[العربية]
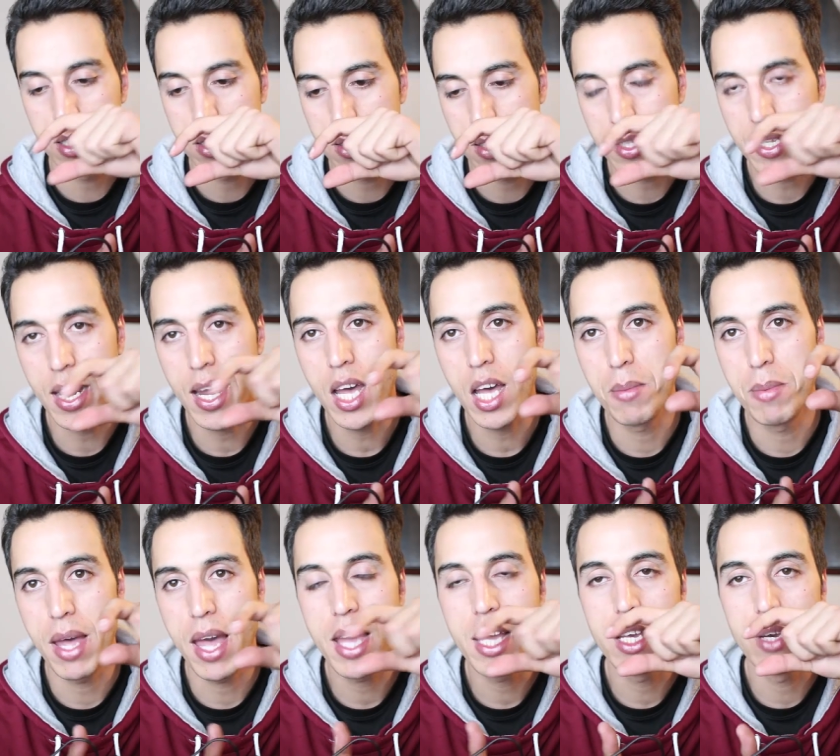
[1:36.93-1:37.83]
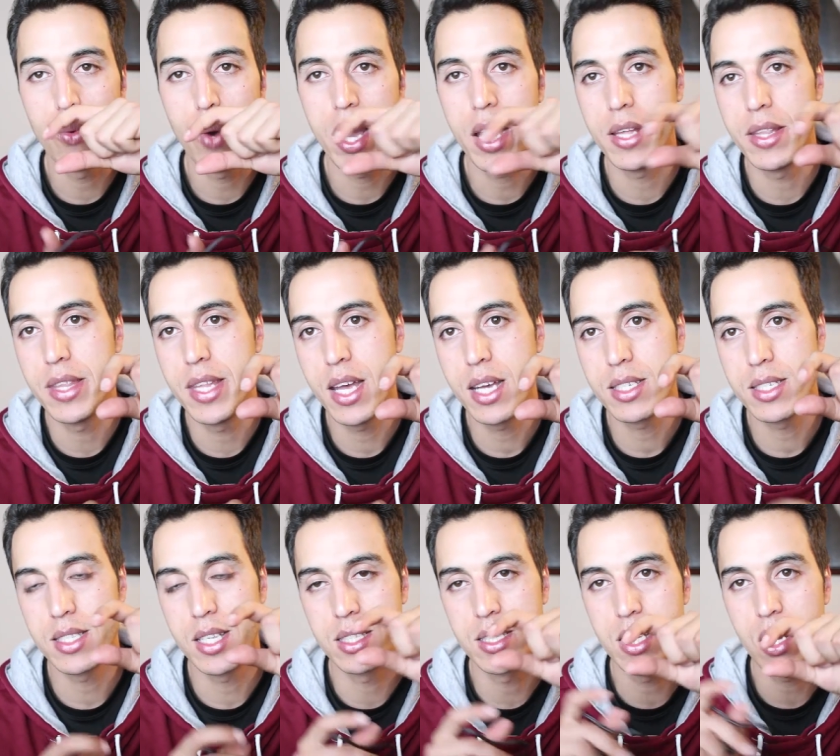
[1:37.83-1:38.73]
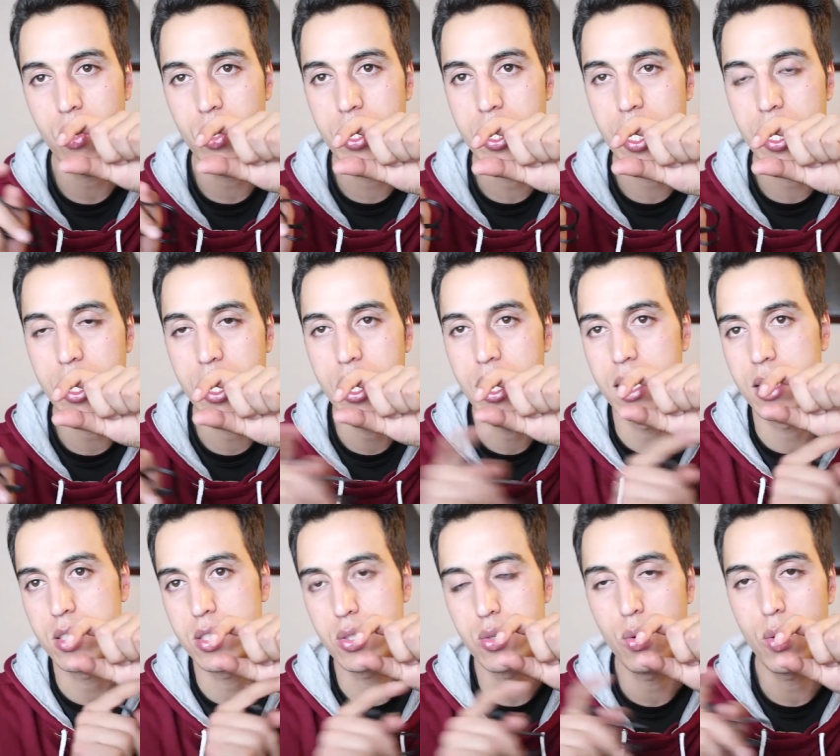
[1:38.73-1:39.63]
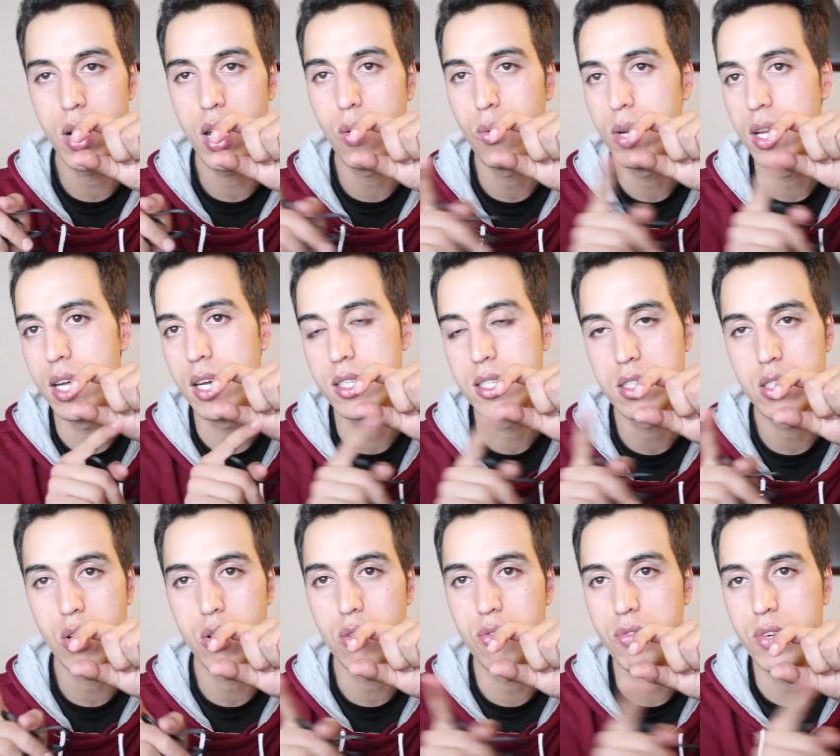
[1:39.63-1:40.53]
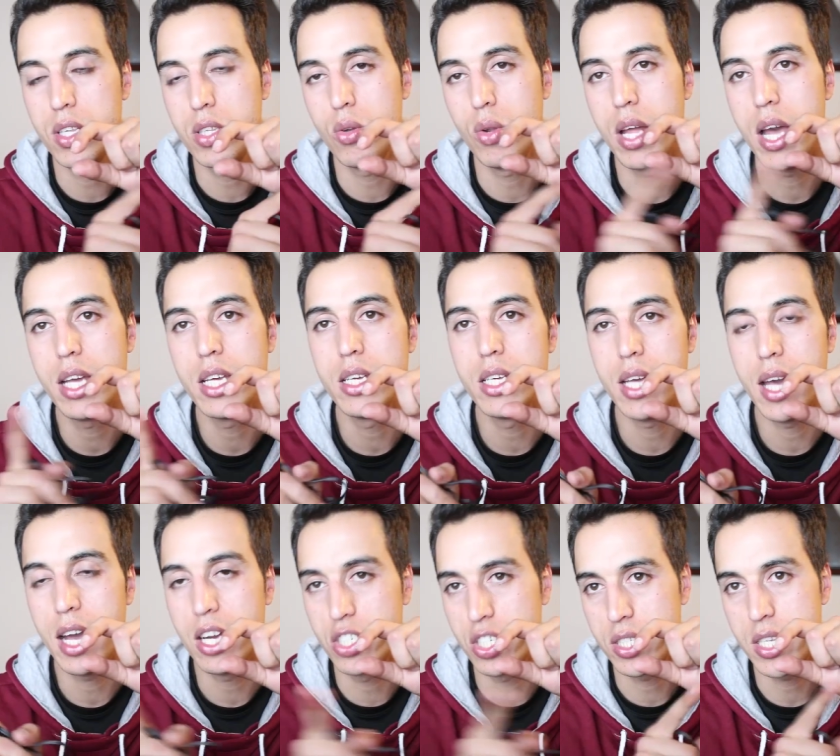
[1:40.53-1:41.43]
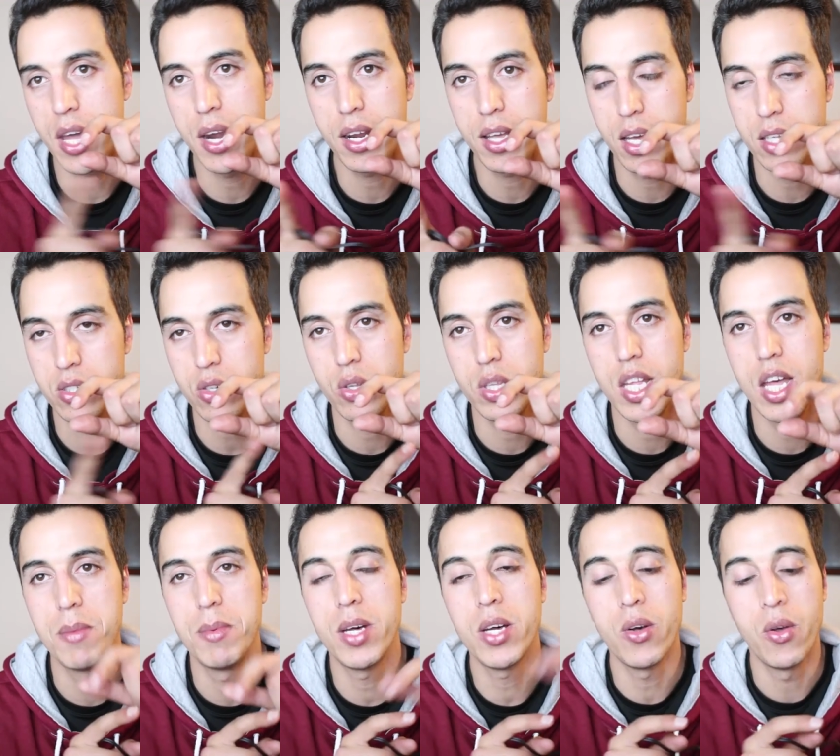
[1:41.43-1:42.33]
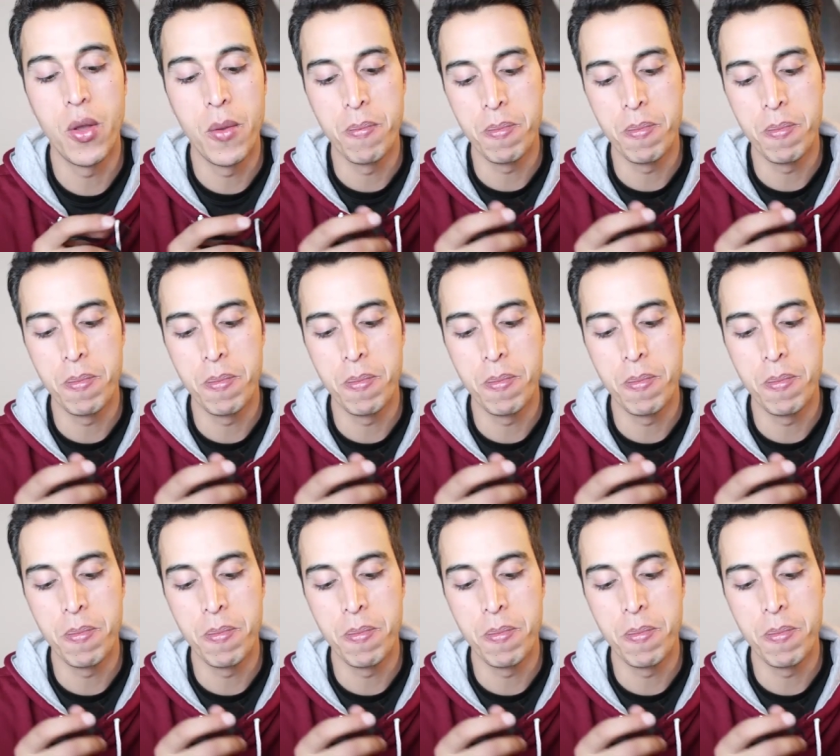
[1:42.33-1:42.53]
تتراقب اي واحد داز تاخذ ذاك الصوره ولا تاخذ فيديو لاي حاجه تحركات قدامه